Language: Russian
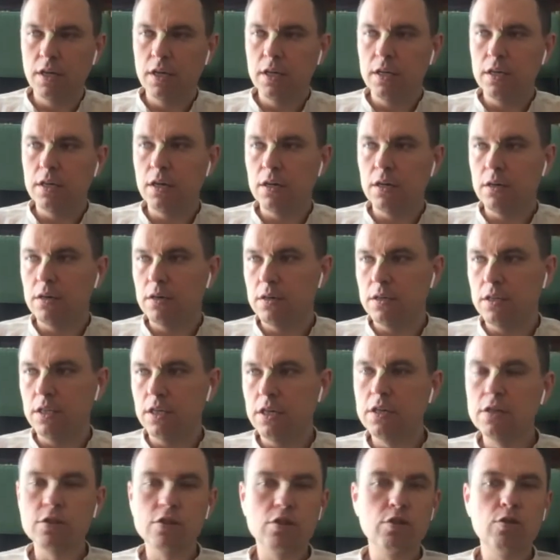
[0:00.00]
а,
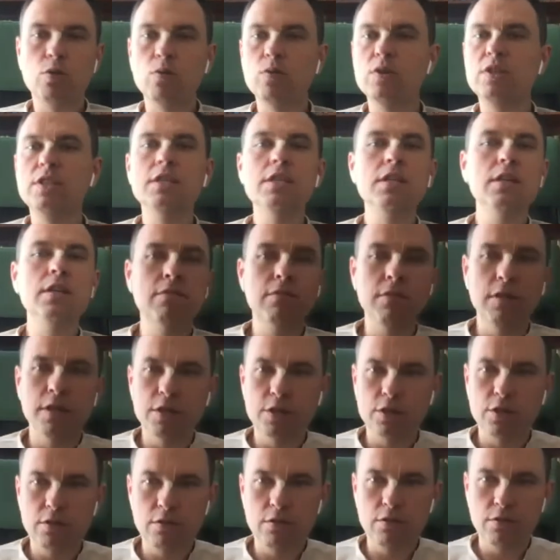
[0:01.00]

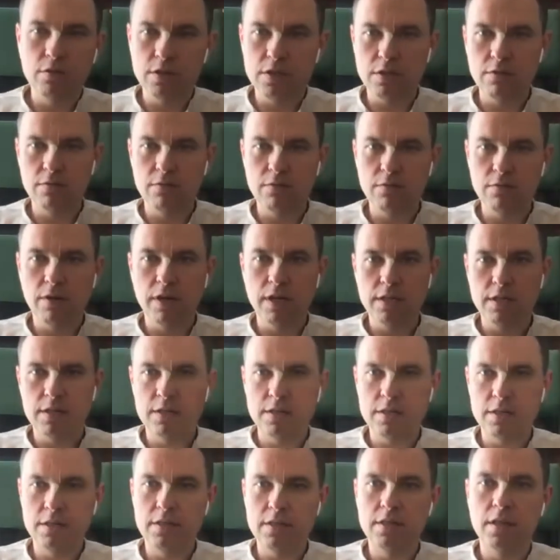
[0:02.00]
неконструктивное, что
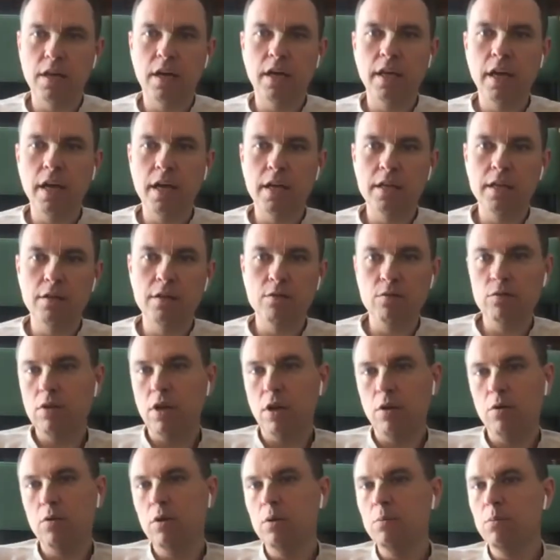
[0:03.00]
называется, состояние. Ну,
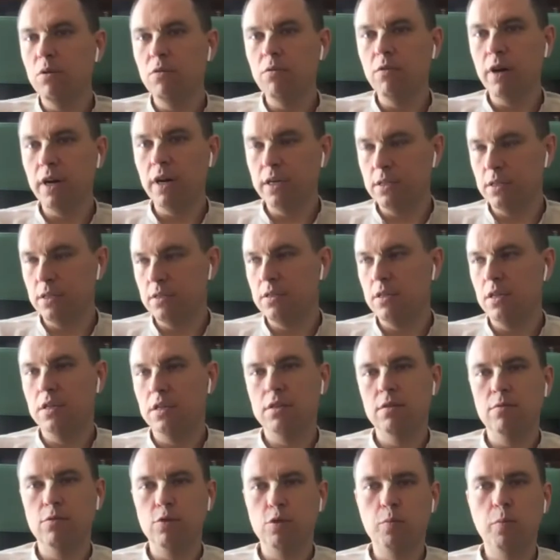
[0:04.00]
такое бывает,
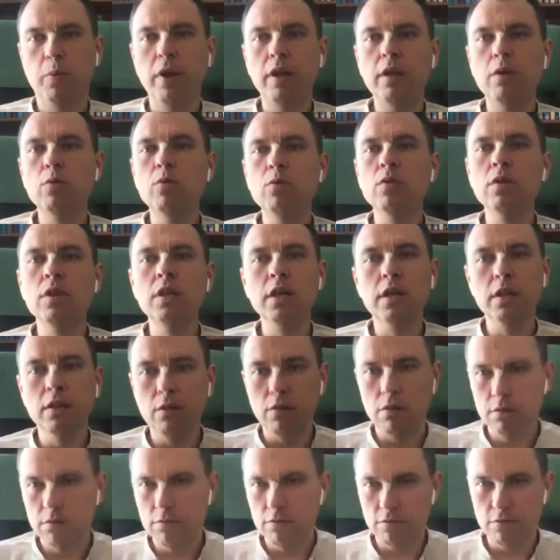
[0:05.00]
знаете, вот
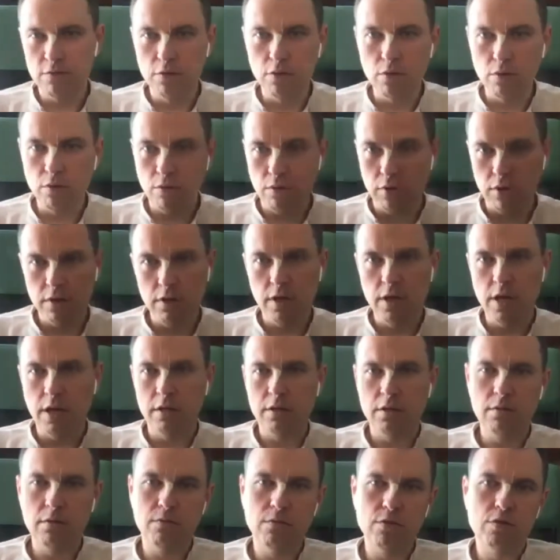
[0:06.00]
приуныл вдруг,
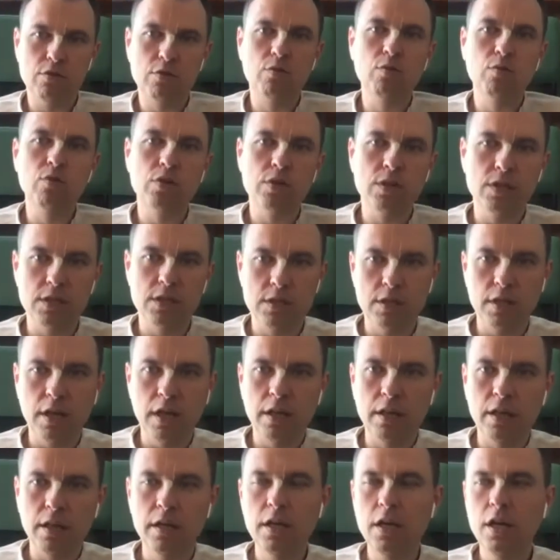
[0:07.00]
как-то вот скучно
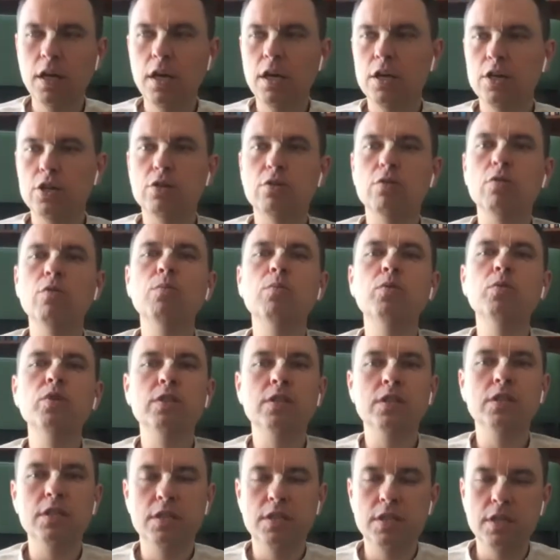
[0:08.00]
стало. И что вы
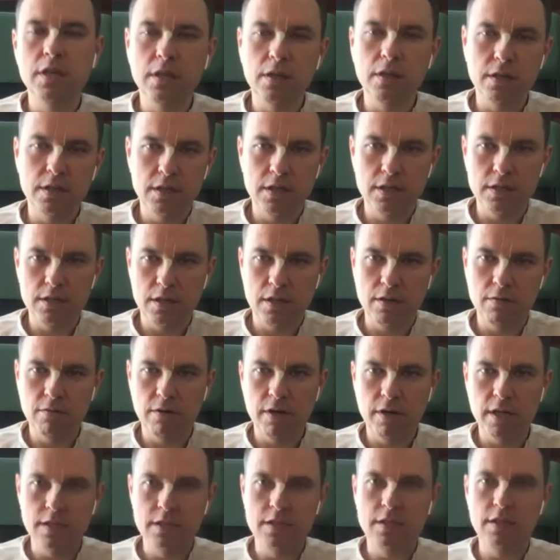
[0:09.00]
будете делать, если
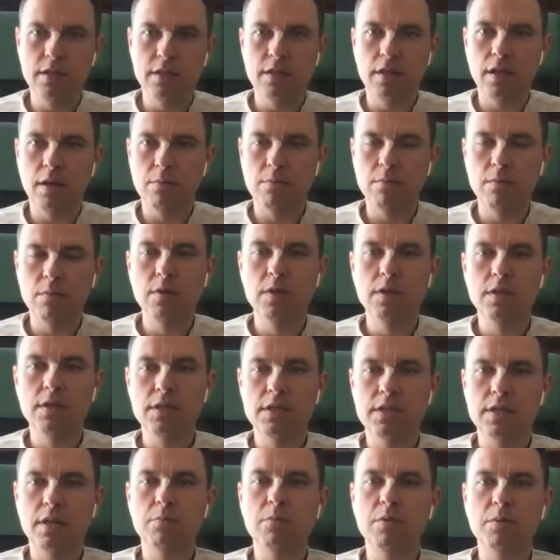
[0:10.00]
вы один там
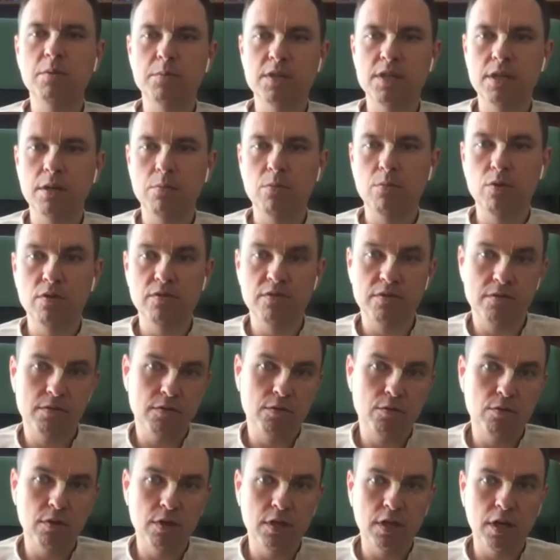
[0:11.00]
с самим собой в
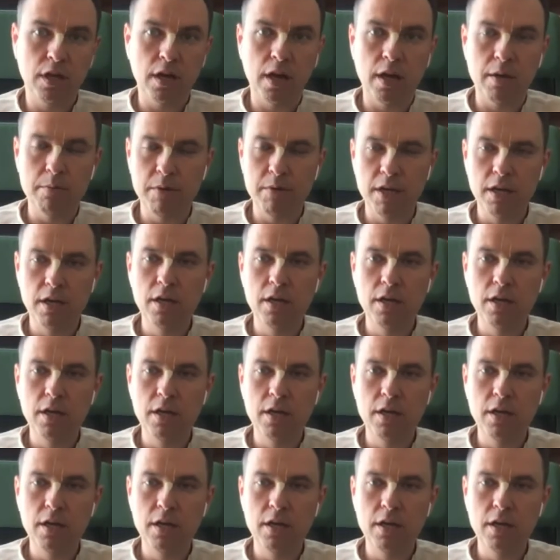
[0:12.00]
святой Дхаме?